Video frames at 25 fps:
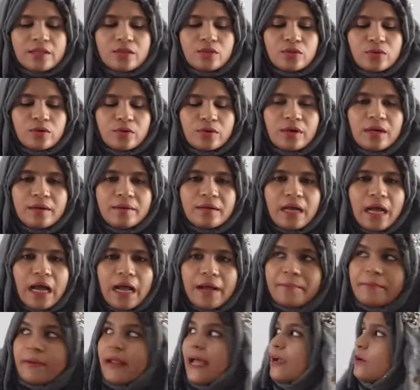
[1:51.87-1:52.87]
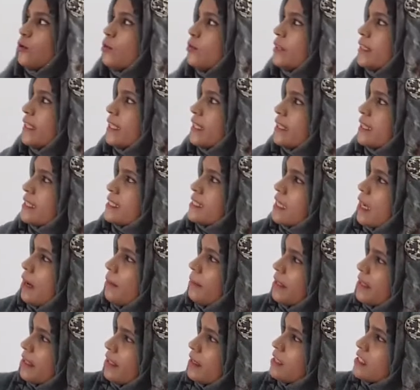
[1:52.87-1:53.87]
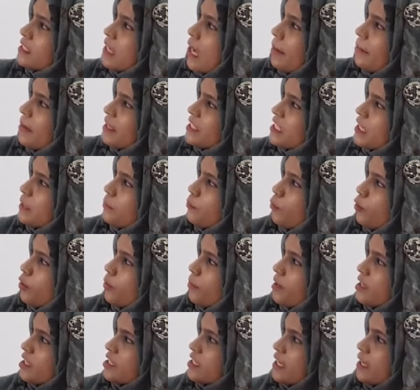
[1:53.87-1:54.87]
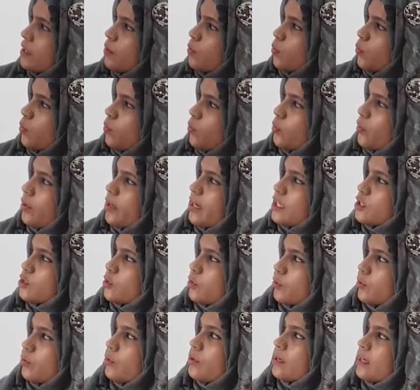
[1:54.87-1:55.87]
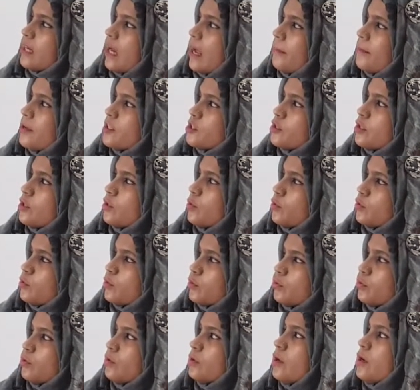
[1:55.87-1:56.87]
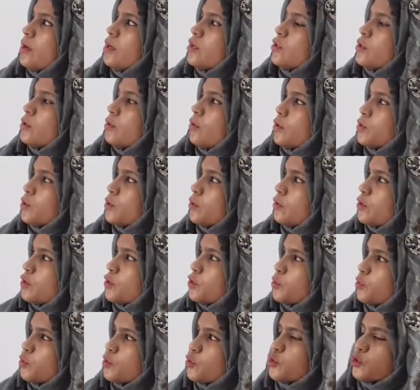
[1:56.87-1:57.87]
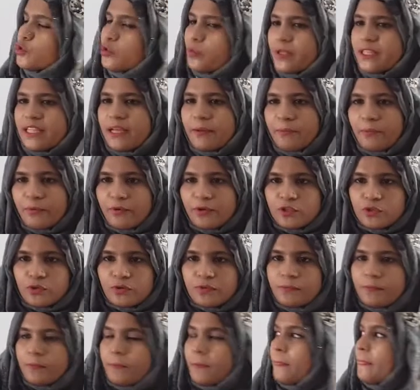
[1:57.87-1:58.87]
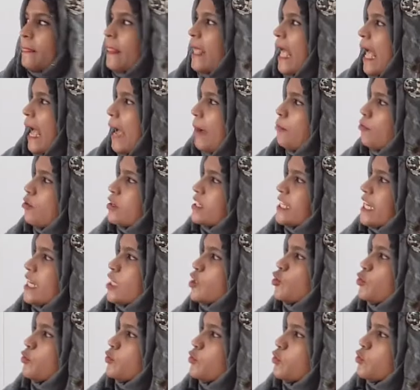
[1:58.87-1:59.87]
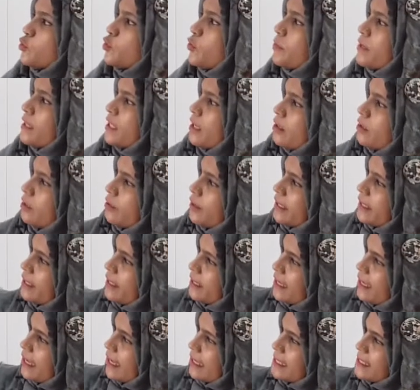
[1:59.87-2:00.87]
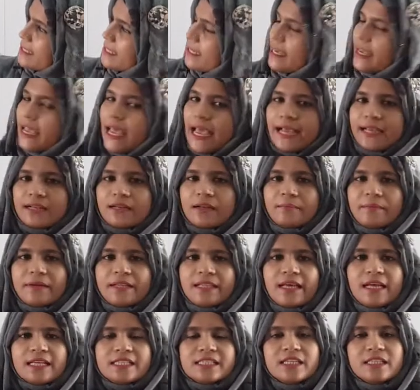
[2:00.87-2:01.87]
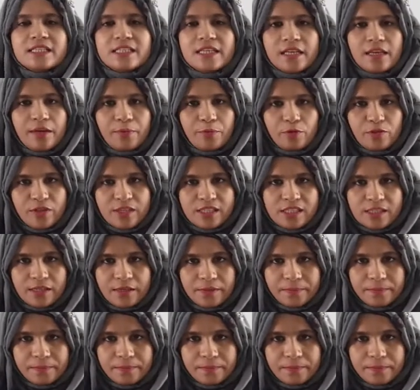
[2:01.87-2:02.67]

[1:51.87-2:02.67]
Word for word: তো আমরা এখন দেখতেছি আমাদের সামাজিক পরিবেশের উন্নয়নের জন্য গ্রামাঞ্চলে কতগুলো কতগুলো সুযোগ সুবিধা প্রয়োজন এবং সেই সুযোগ সুবিধাগুলো কি কি আছে এক নম্বর দেওয়া আছে শিক্ষা প্রতিষ্ঠান